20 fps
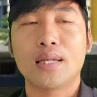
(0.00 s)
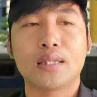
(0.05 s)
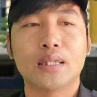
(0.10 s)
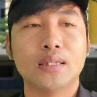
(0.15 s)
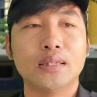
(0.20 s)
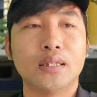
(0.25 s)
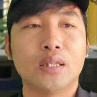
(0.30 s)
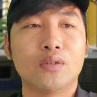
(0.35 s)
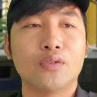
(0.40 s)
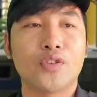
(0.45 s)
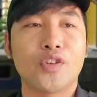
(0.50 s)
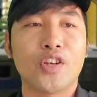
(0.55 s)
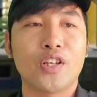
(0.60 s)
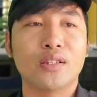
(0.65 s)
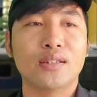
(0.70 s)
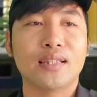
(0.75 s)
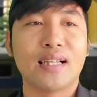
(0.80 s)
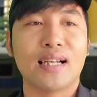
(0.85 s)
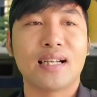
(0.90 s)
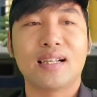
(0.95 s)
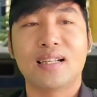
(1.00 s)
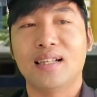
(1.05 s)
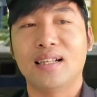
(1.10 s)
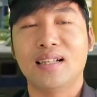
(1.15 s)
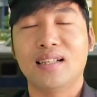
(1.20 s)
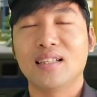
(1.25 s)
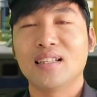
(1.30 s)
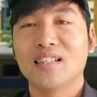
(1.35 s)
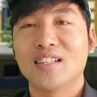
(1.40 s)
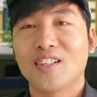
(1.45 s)
đến câu chuyện rằng
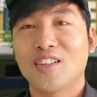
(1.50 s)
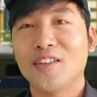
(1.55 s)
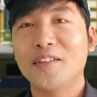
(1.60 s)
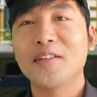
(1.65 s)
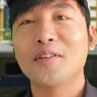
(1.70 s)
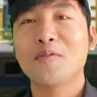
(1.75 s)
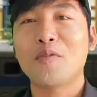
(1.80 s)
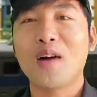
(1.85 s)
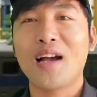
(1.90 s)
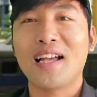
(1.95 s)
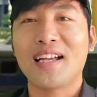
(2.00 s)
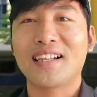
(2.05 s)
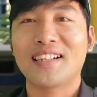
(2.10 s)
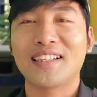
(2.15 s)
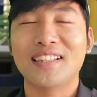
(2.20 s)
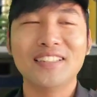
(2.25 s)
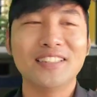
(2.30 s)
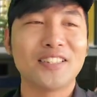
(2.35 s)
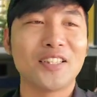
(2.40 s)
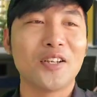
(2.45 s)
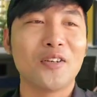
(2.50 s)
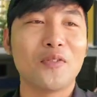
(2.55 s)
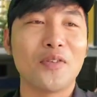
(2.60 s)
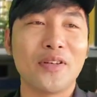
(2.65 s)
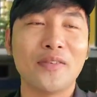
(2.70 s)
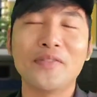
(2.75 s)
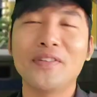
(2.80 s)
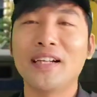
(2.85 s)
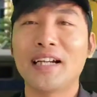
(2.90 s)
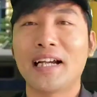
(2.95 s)
là có liên quan đến CEO
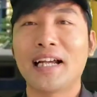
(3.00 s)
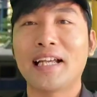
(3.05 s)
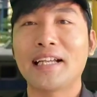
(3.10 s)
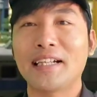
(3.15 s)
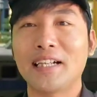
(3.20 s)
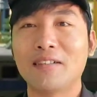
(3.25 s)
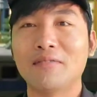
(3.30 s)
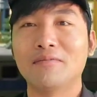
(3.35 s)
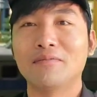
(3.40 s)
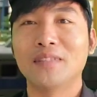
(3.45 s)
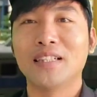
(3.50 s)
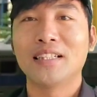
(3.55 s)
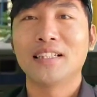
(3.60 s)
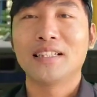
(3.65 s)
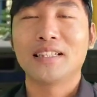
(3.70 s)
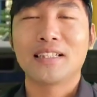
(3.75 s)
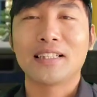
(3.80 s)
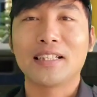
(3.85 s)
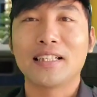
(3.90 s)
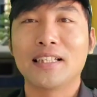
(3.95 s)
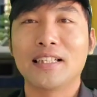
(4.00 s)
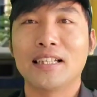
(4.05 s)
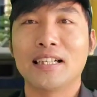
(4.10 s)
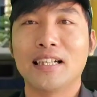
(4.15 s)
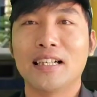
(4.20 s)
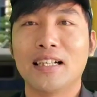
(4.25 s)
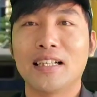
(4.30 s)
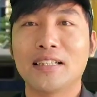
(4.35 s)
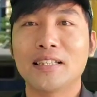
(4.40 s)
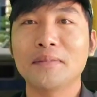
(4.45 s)
Nguyễn Phương Hằng hay không thì
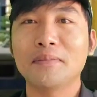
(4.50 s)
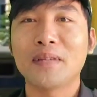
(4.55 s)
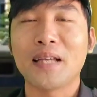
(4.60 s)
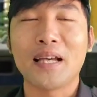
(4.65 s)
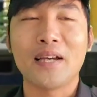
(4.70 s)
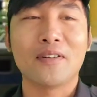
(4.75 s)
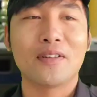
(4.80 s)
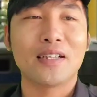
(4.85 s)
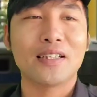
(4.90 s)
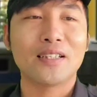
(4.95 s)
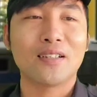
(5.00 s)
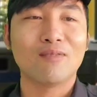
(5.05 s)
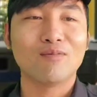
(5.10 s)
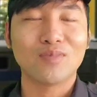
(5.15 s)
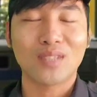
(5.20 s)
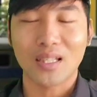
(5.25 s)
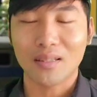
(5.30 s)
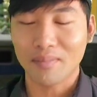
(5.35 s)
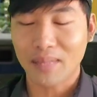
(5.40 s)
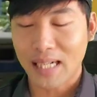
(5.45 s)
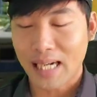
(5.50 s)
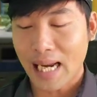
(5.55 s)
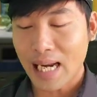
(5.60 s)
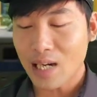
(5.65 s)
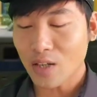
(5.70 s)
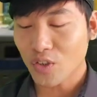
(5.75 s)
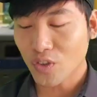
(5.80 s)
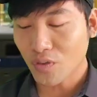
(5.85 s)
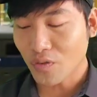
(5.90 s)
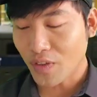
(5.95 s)
à, tiếp theo cái thông tin mà khá
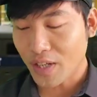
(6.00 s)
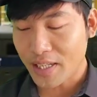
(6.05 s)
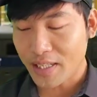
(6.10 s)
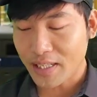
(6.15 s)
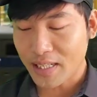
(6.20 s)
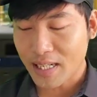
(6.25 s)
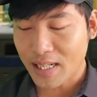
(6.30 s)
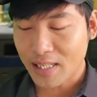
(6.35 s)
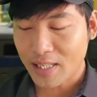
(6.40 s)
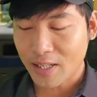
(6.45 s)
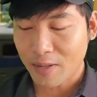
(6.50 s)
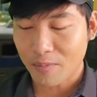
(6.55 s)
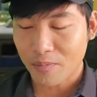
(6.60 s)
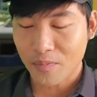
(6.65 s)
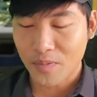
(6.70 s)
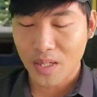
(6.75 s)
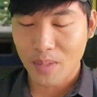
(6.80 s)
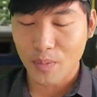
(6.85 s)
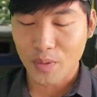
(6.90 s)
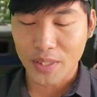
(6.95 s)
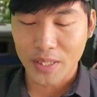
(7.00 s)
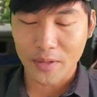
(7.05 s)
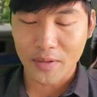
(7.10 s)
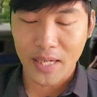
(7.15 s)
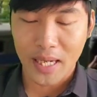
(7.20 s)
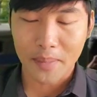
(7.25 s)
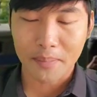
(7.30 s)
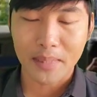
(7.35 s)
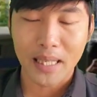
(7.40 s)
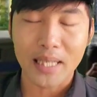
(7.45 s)
là thú vị à, trong à, buổi chiều
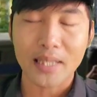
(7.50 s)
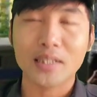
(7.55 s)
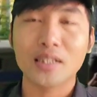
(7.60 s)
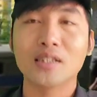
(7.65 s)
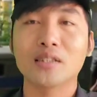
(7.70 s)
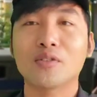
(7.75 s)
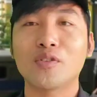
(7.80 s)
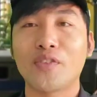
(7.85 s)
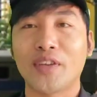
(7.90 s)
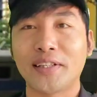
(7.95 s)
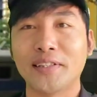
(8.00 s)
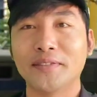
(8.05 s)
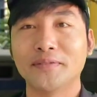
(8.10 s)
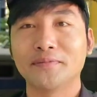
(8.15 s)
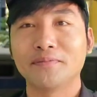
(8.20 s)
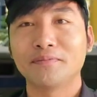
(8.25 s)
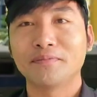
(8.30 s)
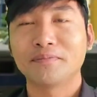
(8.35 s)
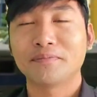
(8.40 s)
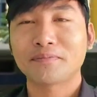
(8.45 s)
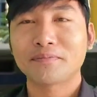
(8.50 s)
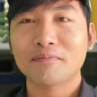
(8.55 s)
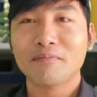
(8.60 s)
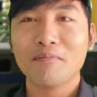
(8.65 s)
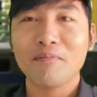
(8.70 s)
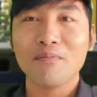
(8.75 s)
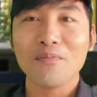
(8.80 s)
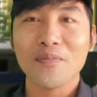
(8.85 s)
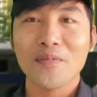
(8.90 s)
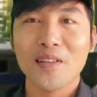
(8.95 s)
ngày hôm nay đó thưa quý vị
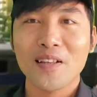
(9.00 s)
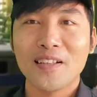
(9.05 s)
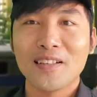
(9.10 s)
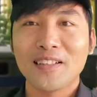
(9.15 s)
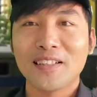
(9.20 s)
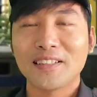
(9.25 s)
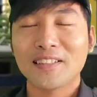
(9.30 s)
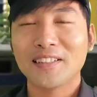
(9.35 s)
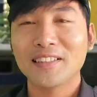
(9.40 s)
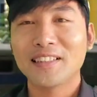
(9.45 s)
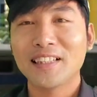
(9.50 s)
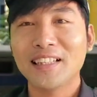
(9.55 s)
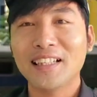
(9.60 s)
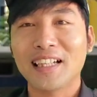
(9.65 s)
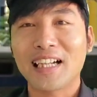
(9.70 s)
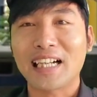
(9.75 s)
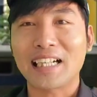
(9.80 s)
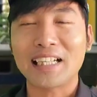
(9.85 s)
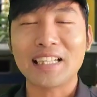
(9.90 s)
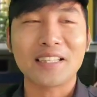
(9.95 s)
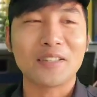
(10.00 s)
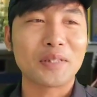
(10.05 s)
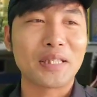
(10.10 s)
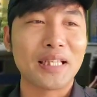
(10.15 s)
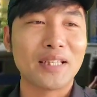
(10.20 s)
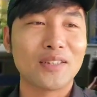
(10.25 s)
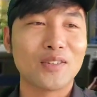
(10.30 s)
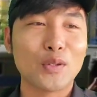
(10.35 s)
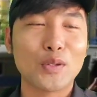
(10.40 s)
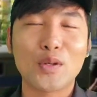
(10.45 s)
đó chính là cái câu
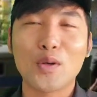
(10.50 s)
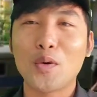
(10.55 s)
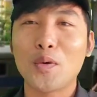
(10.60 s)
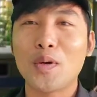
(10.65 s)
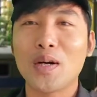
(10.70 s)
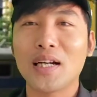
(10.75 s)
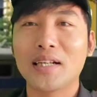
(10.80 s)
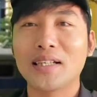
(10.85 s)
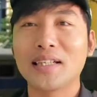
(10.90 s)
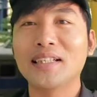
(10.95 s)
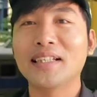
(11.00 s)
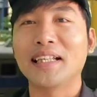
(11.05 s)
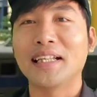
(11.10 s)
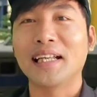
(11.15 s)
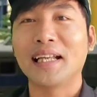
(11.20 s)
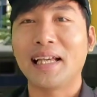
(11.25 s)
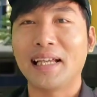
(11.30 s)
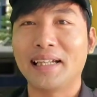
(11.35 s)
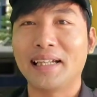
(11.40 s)
chuyện của cô à, Đinh Thị Lan